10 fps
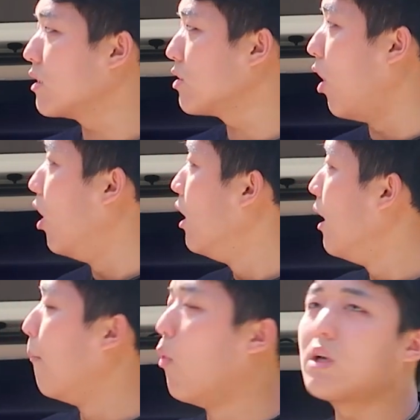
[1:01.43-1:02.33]
그래서
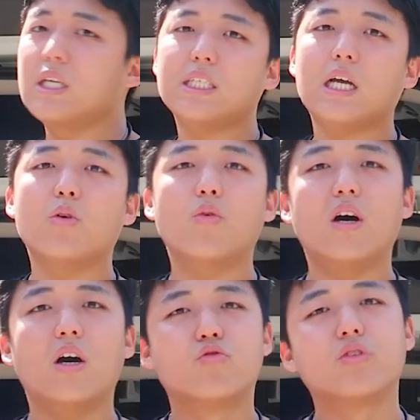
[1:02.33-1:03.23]

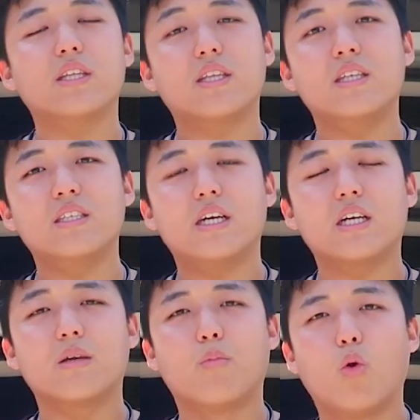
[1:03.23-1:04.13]
모기장과 우레탄
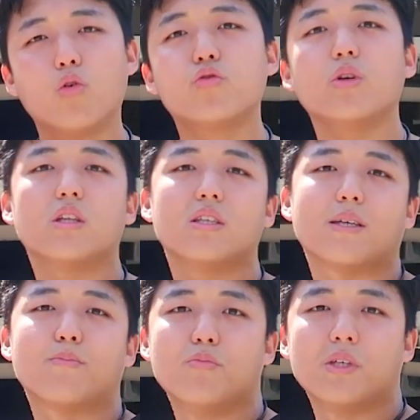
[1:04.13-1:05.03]
창이 모두 있는
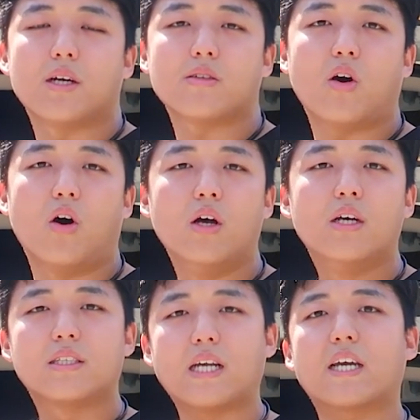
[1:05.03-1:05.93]
제품이라서
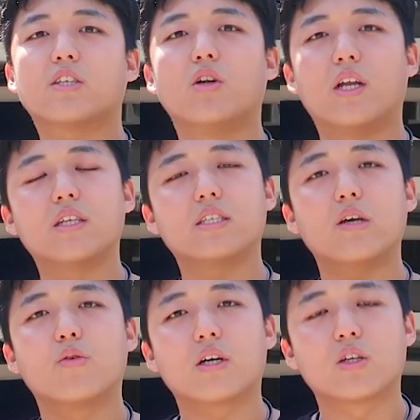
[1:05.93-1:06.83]
사계절 내내
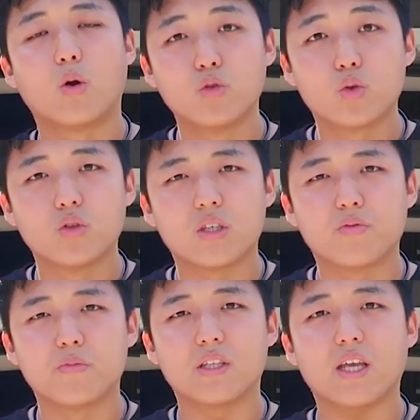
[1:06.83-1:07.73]
사용하기 너무 좋은
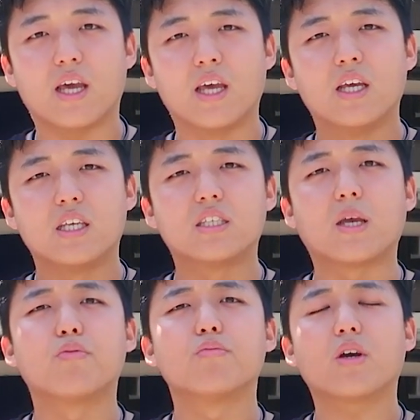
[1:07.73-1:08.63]
제품인데 이
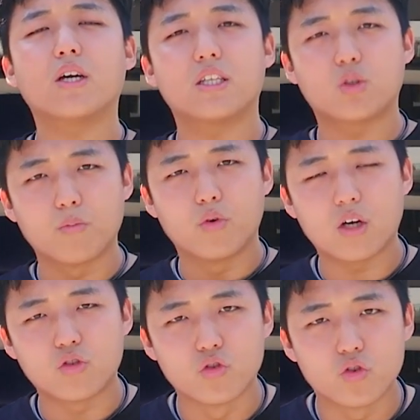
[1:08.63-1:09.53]
제품에 관한
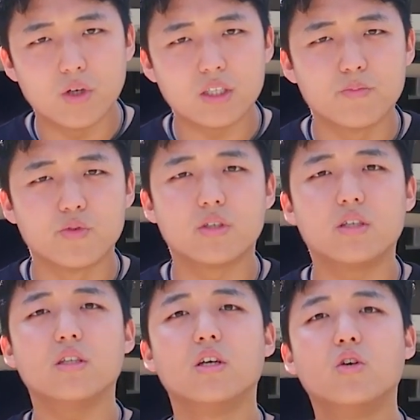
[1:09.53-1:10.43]
정보가 궁금하신
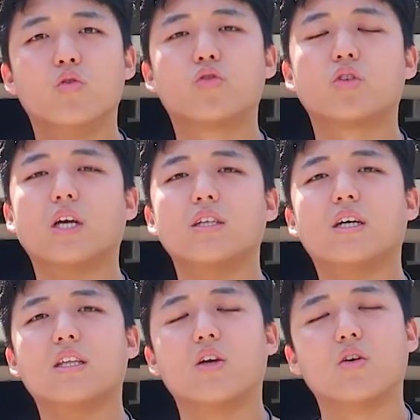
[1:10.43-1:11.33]
분들은 우측
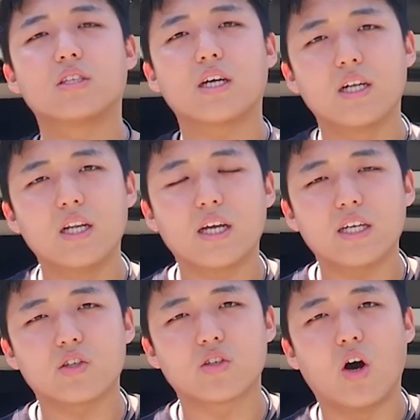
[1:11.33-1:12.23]
상단에 영상
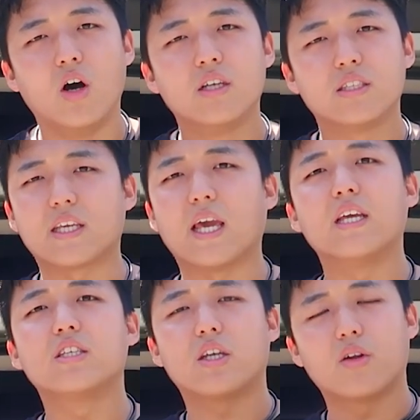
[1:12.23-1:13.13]
클릭하셔서 제
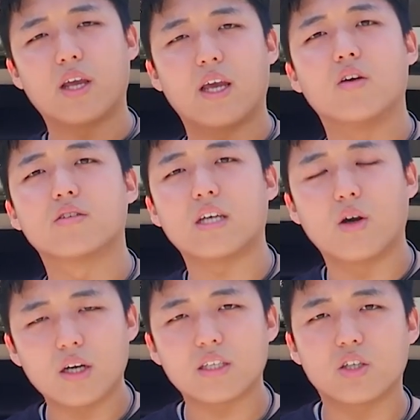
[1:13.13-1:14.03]
개인 채널에
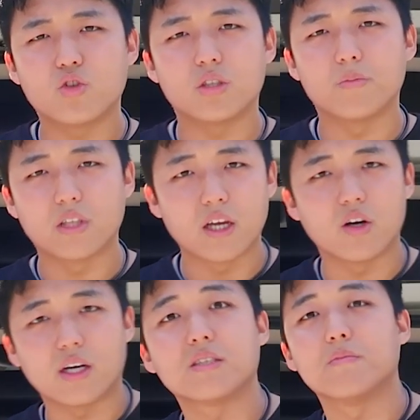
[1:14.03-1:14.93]
영상 확인해 주시면 될
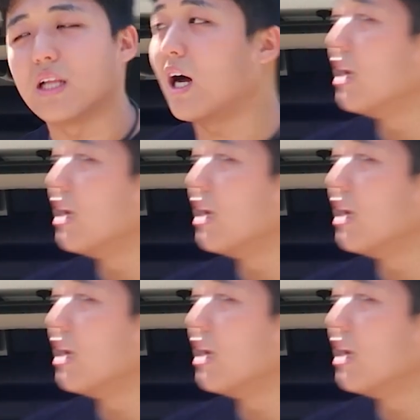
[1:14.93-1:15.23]
것 같습니다